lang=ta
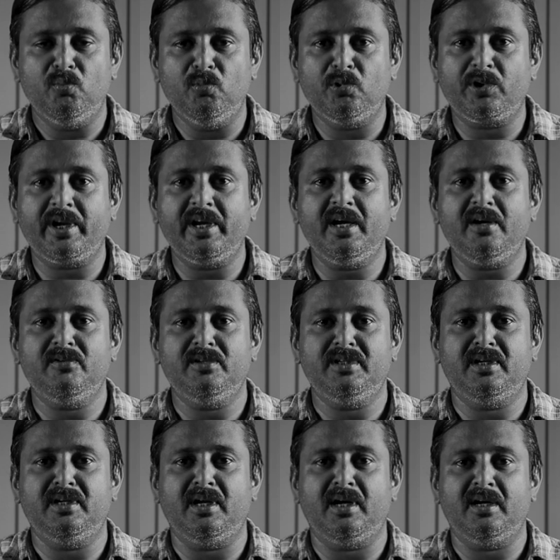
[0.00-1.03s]
முறையாக
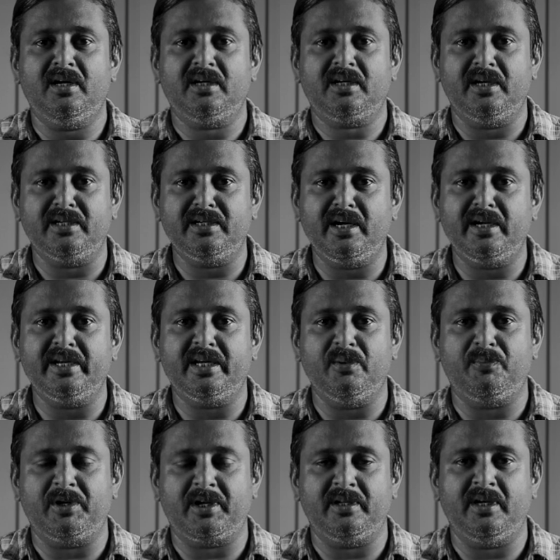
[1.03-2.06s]
வந்துன்னா
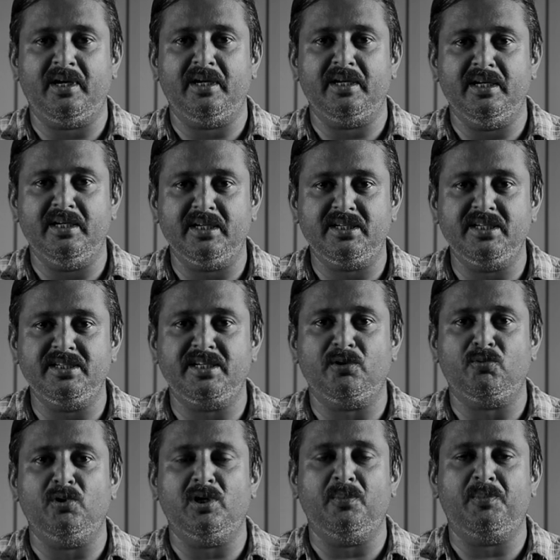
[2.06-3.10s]
கண்காணிக்கப்பட்டதா என்ன
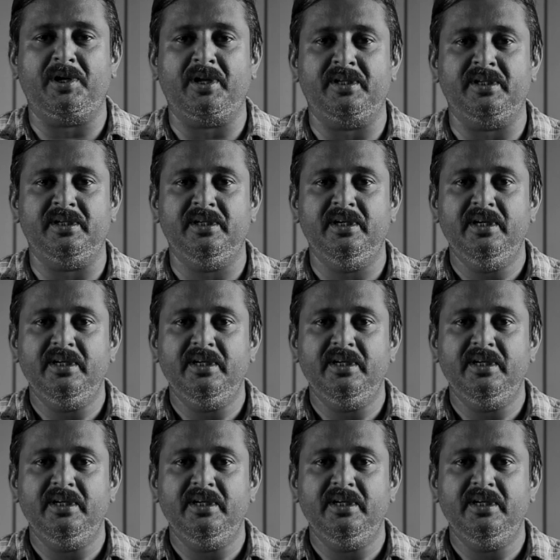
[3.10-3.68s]
சிகிச்சை கொடுக்கப்பட்டது